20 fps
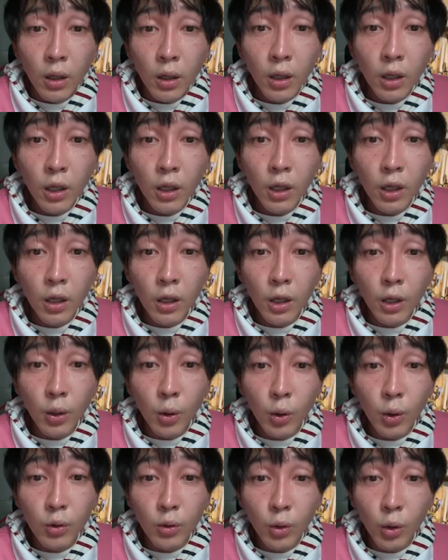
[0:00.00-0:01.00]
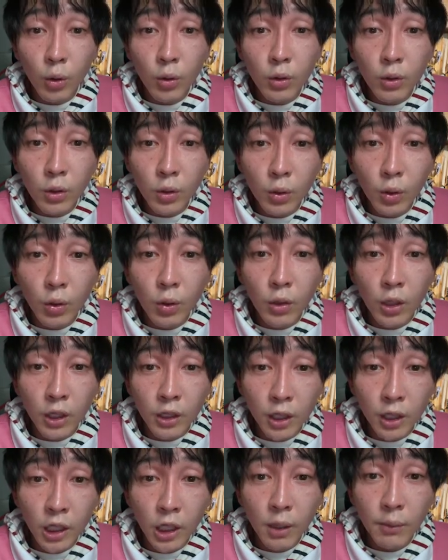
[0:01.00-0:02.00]
え、え、ロ,
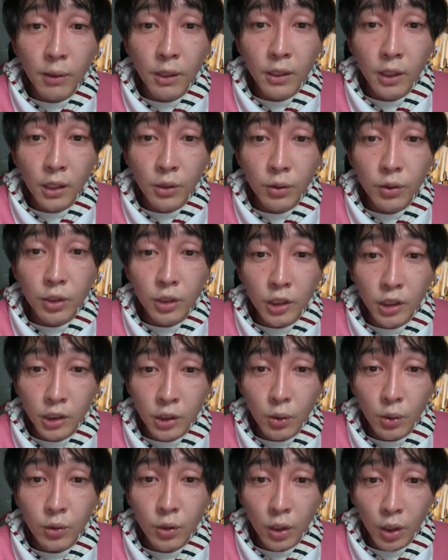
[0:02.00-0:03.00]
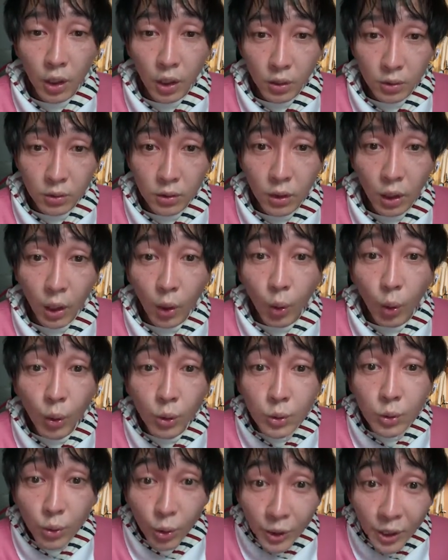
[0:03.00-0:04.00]
ロックンローラー鳴りやまないのって聞いたことがある？あ、
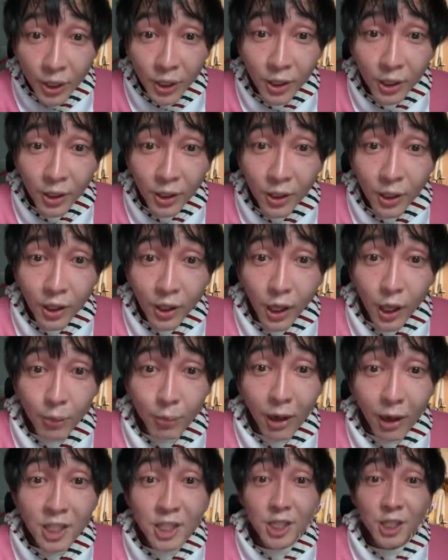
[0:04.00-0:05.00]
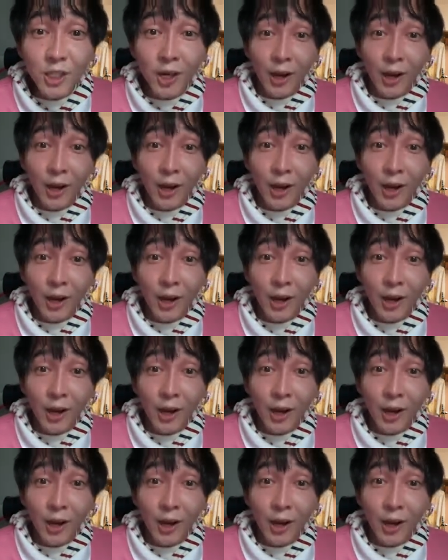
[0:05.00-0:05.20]
本当に？え、マジ